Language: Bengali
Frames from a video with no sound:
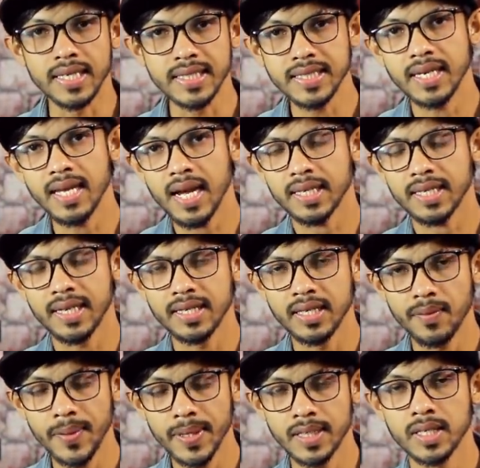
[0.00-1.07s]
নিজেরাই একটা
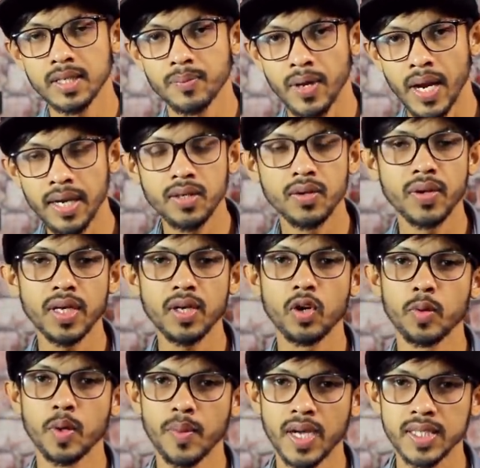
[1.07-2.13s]
ইন্ডিপেন্ডেন্ট ব্র্যান্ড হয়ে
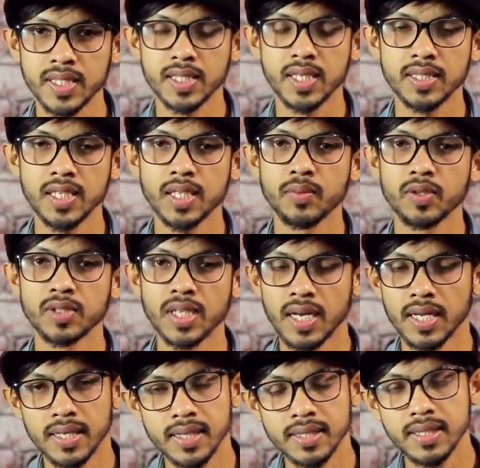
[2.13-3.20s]
ওইভাবে আসতে যাচ্ছে এবং
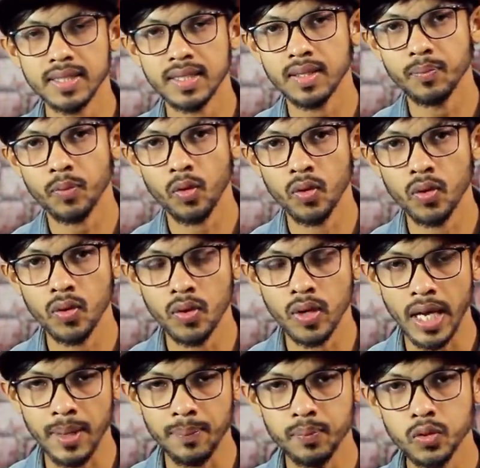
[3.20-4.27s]
জানা গিয়েছে যে পোকো
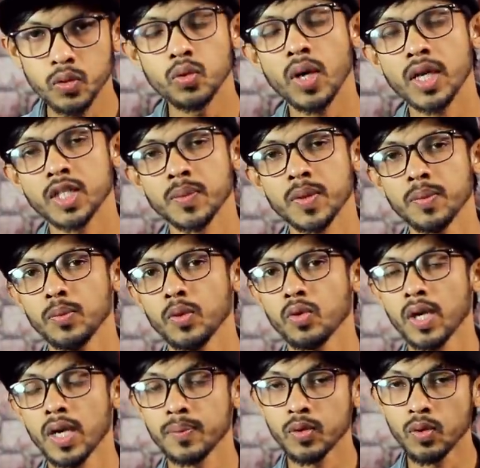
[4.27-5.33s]
এফ টু আসবে
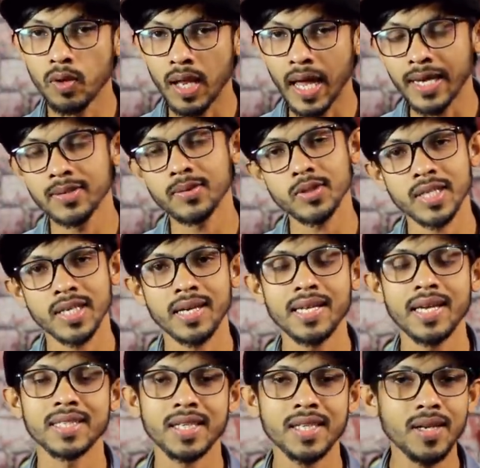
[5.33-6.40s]
পোকো এফ টু লাইটও সেখানে
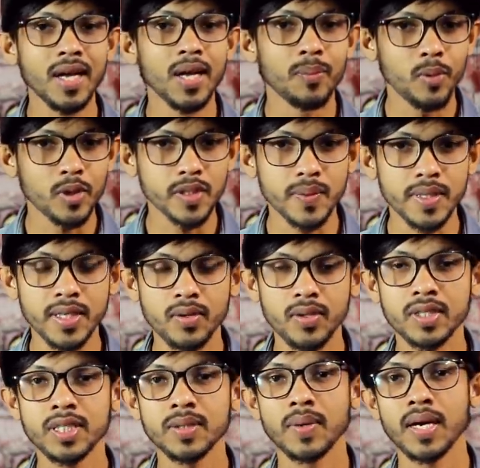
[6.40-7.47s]
আসার পসিবিলিটি
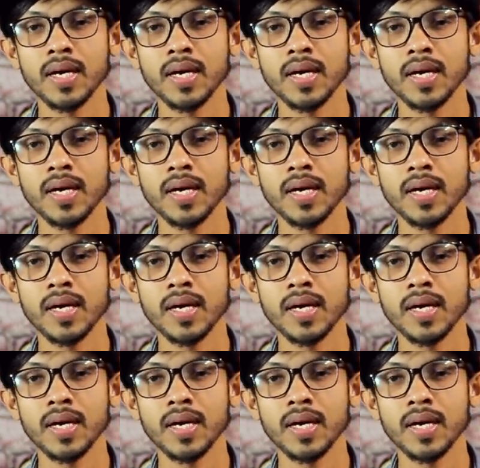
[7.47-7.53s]
রয়েছে বা